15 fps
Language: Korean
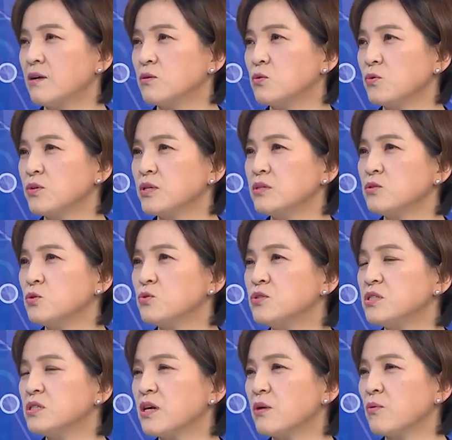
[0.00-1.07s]
또는
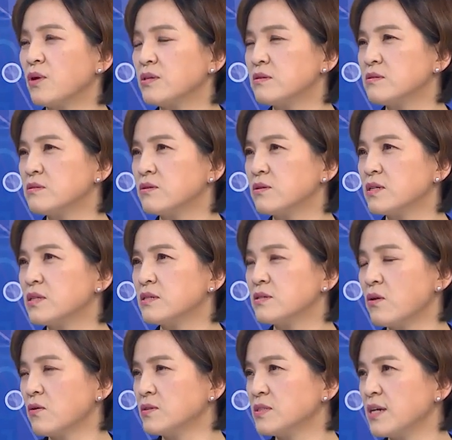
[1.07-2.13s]
조직의 외적인
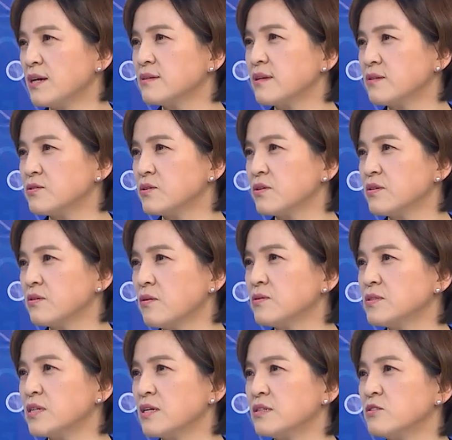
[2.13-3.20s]
성장, 내적인
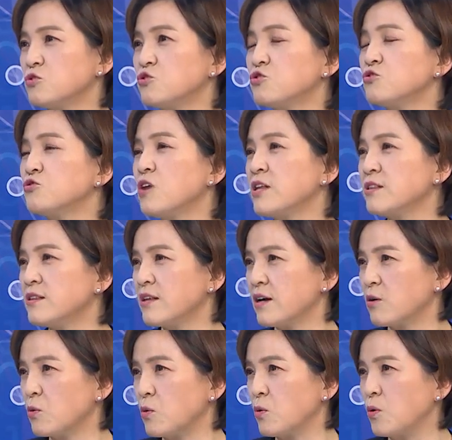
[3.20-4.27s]
성장을
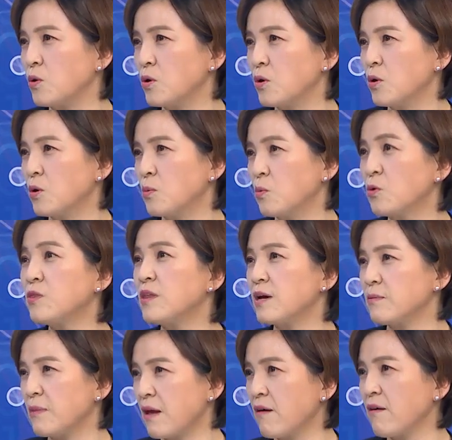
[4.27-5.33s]
추구한다고
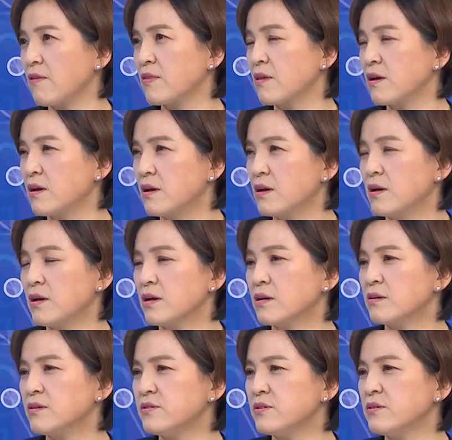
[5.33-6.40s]
본다면, 네네.
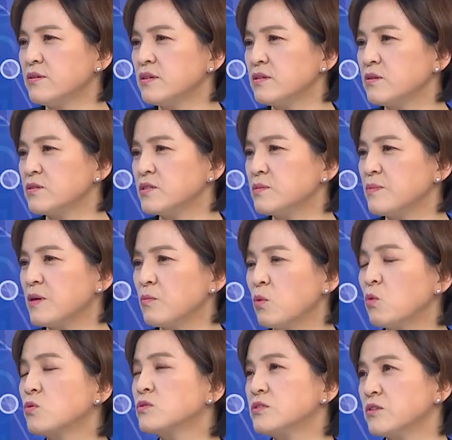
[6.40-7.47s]
크리스천 리더십의
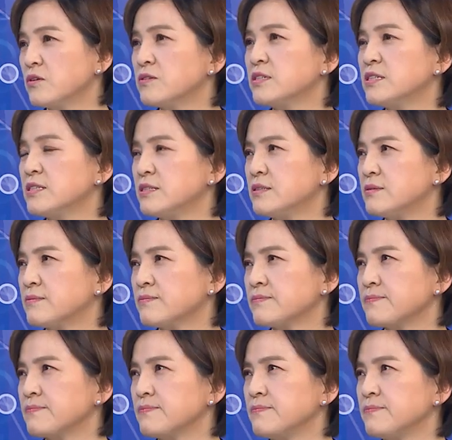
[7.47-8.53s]
목적은
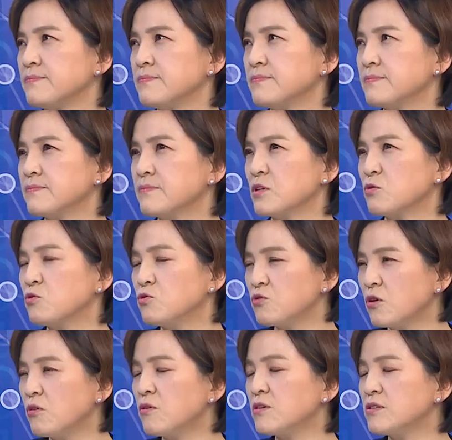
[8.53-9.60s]

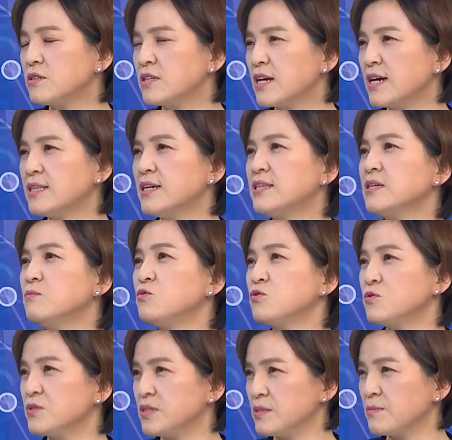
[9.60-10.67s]
구성원들이 하나님
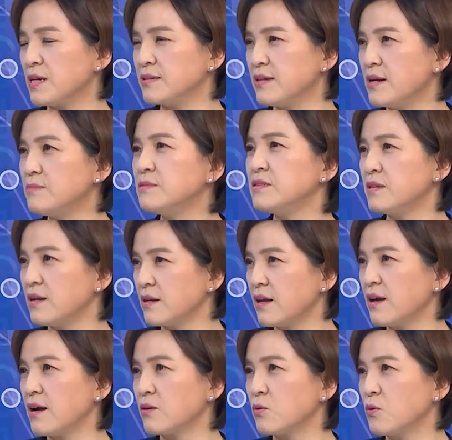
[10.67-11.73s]
중심의 삶을 살게
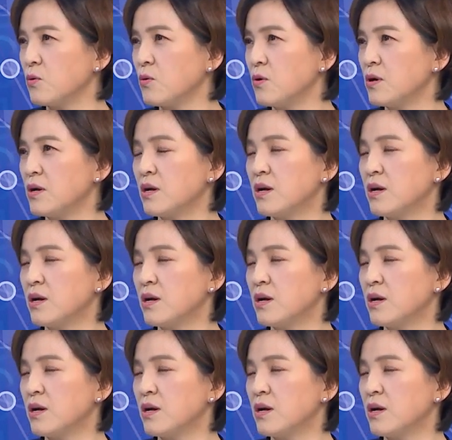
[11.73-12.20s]
하고,